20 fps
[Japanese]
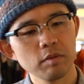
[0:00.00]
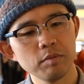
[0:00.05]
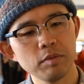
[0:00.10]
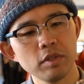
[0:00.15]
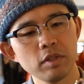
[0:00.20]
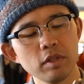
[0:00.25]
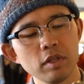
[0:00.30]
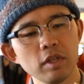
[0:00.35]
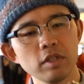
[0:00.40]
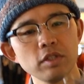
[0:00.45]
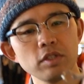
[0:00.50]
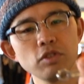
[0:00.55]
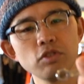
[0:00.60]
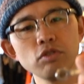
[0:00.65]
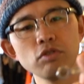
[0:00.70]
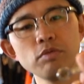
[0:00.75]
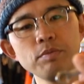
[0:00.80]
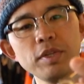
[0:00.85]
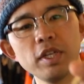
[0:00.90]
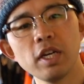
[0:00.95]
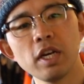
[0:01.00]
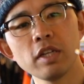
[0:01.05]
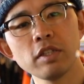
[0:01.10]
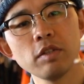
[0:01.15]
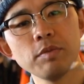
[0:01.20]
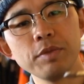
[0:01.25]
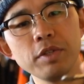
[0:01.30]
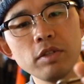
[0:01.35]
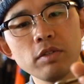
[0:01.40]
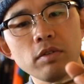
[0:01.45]
ミニレンチ
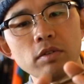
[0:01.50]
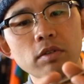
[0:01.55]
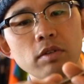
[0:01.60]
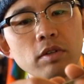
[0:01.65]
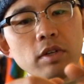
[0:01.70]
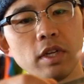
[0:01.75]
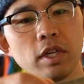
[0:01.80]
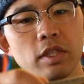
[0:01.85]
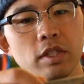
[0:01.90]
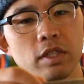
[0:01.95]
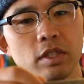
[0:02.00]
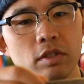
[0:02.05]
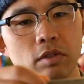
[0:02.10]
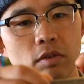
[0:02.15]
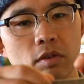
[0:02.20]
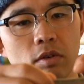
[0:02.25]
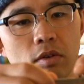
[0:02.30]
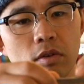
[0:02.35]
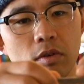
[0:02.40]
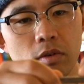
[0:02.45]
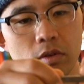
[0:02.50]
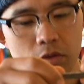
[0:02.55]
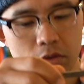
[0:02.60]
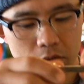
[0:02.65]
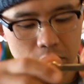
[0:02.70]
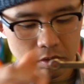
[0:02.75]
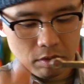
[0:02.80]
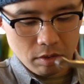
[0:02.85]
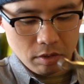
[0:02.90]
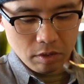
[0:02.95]
10mm、8mm のレンチと、
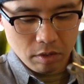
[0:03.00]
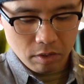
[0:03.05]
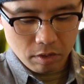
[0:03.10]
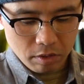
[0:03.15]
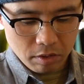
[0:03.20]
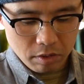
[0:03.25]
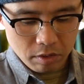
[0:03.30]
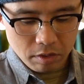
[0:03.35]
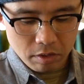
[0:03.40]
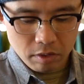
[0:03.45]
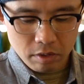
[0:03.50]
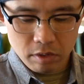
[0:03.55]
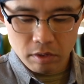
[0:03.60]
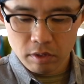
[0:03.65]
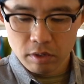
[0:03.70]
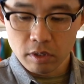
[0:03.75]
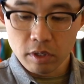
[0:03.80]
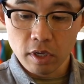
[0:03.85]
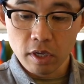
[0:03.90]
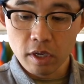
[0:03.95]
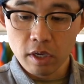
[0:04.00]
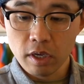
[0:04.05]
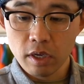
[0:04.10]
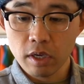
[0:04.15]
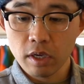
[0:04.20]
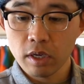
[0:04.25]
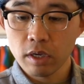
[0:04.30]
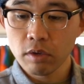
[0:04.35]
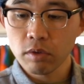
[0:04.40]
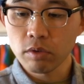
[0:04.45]
でこ
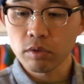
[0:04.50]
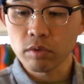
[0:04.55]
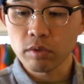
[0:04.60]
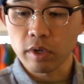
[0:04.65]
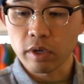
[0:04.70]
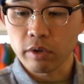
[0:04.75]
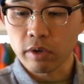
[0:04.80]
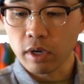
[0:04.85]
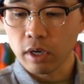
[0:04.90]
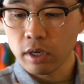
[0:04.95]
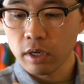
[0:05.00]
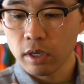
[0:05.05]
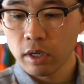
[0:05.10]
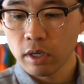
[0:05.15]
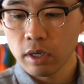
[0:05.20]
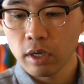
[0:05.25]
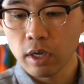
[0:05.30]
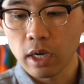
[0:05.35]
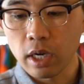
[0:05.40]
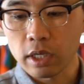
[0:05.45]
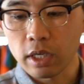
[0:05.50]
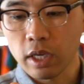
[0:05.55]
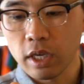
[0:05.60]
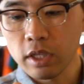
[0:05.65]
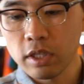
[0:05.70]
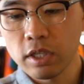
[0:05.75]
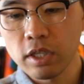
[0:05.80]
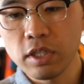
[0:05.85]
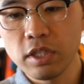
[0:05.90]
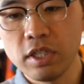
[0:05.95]
れどこやろうか、
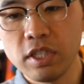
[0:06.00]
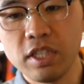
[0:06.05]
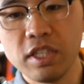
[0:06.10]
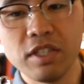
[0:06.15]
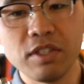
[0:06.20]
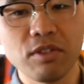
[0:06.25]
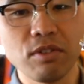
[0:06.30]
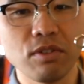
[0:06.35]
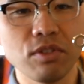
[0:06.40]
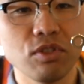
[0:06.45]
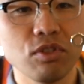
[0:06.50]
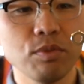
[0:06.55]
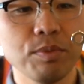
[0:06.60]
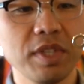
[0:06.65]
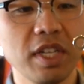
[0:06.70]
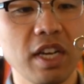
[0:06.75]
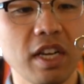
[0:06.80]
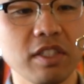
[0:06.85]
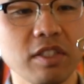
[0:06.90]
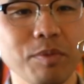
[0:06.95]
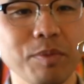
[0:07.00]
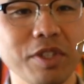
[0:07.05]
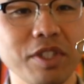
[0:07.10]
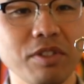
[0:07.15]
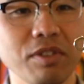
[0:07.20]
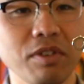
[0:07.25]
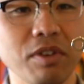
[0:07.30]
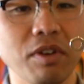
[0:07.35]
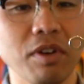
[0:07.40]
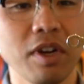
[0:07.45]
KTC の 10mm、8mm
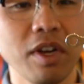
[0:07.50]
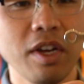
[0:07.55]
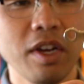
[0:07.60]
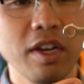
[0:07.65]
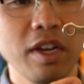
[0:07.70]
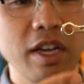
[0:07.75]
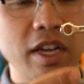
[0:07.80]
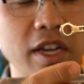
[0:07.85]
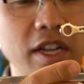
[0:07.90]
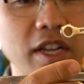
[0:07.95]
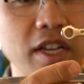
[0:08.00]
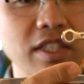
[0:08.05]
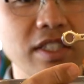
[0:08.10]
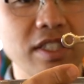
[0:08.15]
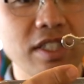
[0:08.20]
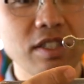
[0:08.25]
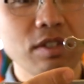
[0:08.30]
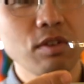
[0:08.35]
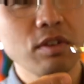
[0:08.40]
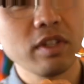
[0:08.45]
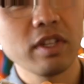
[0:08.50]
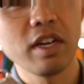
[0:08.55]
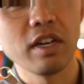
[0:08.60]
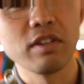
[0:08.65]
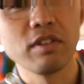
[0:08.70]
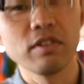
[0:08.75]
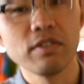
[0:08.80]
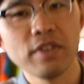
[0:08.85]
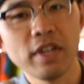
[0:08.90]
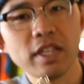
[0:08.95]
のレンチ、これで
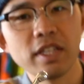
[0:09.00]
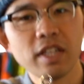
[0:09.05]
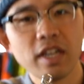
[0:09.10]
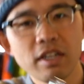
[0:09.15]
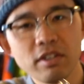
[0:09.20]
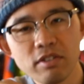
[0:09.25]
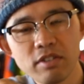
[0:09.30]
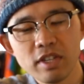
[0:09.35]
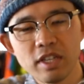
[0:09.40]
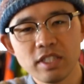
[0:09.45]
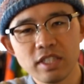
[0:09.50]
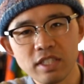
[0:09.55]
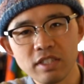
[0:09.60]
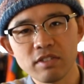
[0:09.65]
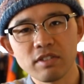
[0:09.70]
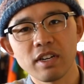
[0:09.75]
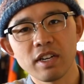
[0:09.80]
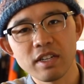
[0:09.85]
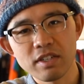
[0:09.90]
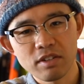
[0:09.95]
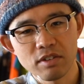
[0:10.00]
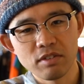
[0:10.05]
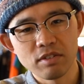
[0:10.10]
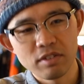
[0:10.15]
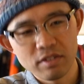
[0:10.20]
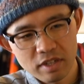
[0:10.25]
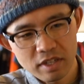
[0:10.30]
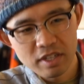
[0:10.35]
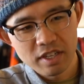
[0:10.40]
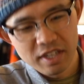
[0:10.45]
フェンダーのネジとか
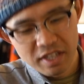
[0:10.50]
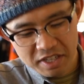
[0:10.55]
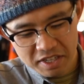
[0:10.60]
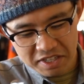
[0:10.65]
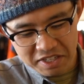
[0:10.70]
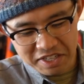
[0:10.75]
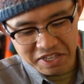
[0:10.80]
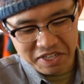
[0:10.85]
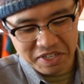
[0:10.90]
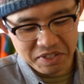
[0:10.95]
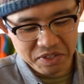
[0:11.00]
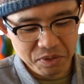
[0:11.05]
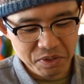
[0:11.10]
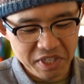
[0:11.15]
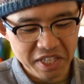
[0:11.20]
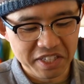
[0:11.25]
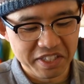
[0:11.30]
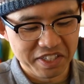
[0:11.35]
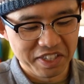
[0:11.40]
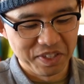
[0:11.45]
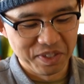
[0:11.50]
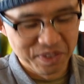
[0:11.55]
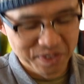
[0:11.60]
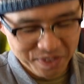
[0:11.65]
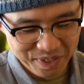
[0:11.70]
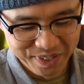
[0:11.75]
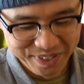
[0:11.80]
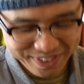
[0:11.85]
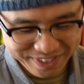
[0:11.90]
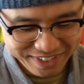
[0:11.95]
こう調節する
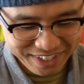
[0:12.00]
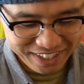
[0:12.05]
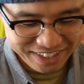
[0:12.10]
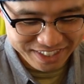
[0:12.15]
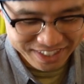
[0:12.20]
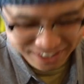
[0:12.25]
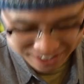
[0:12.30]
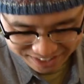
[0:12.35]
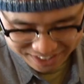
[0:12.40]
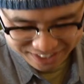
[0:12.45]
という感じで